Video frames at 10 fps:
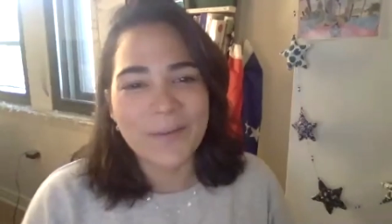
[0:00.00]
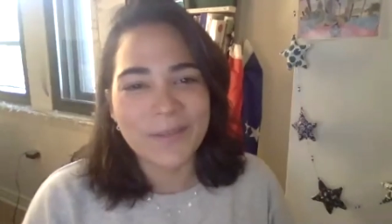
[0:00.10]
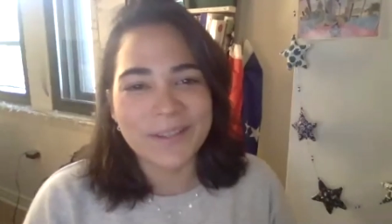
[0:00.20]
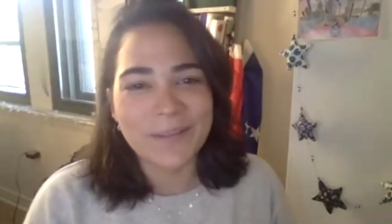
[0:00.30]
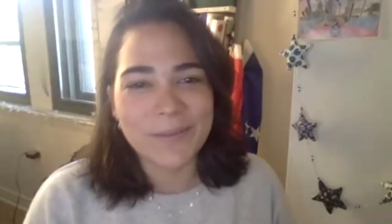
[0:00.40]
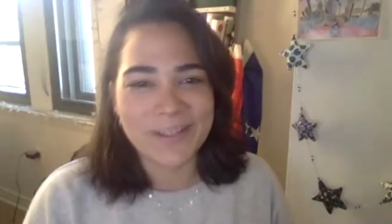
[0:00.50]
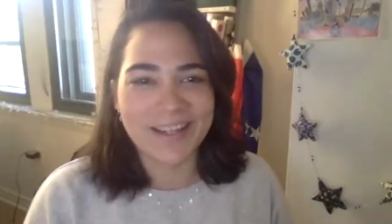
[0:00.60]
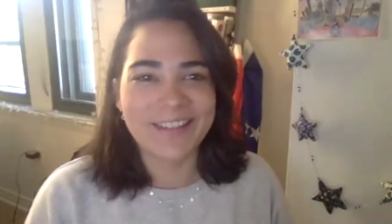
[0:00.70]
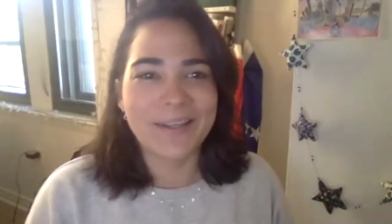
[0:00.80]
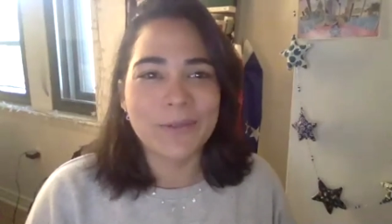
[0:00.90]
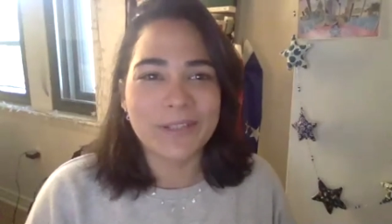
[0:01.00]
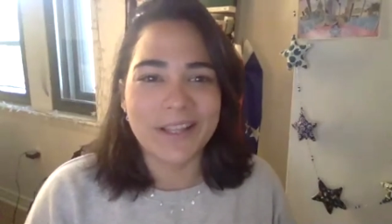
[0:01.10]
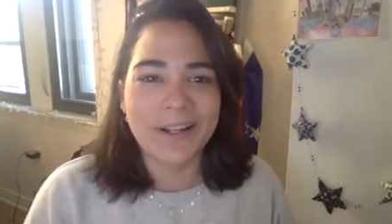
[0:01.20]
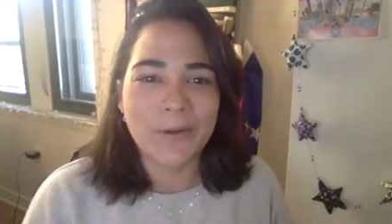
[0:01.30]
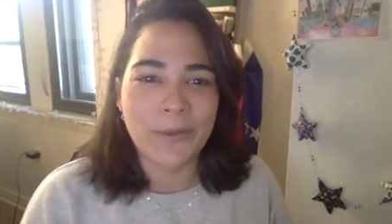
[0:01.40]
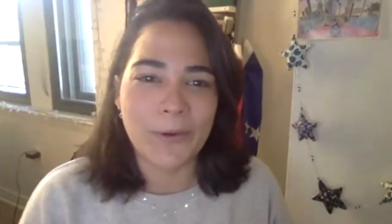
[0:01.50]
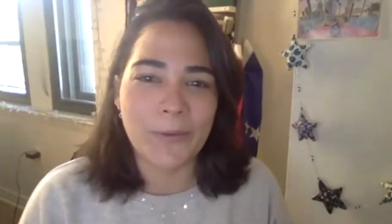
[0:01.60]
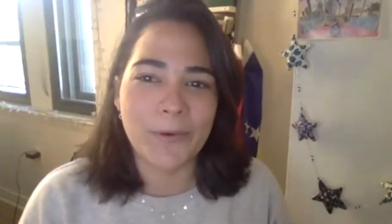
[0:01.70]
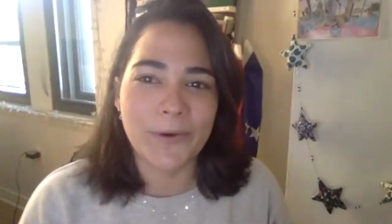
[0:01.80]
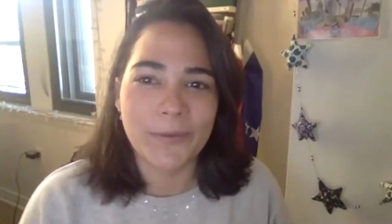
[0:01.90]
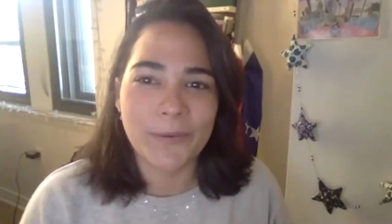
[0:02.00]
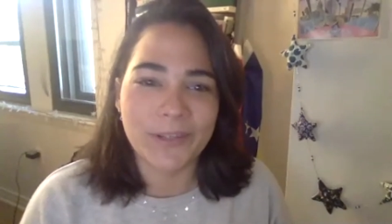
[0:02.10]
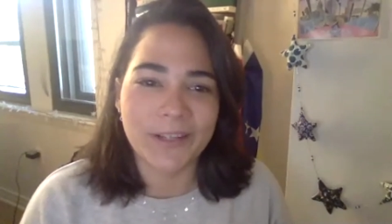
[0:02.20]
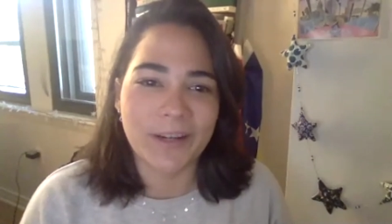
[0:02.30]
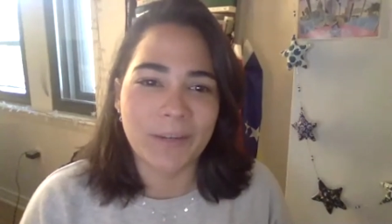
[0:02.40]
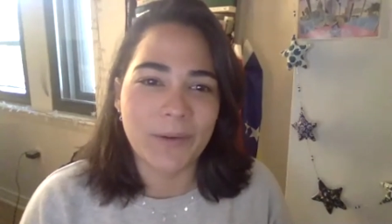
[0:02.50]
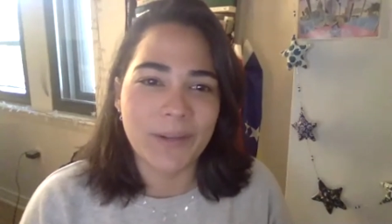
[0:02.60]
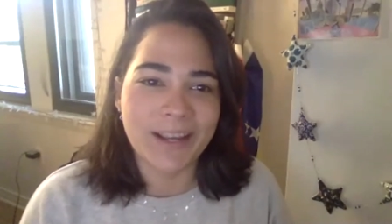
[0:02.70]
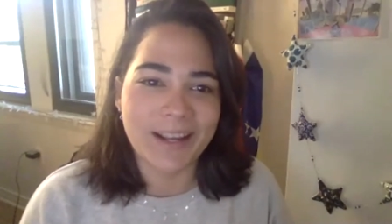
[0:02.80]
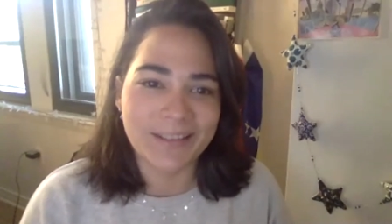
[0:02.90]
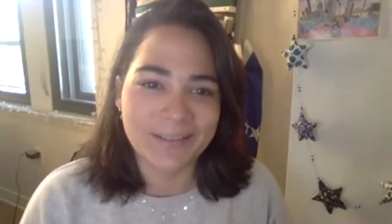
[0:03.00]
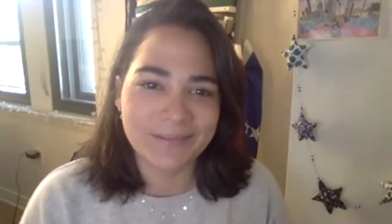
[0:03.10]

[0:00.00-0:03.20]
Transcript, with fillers: está? Muchas gracias a ustedes los dos por tenerme hoy acá.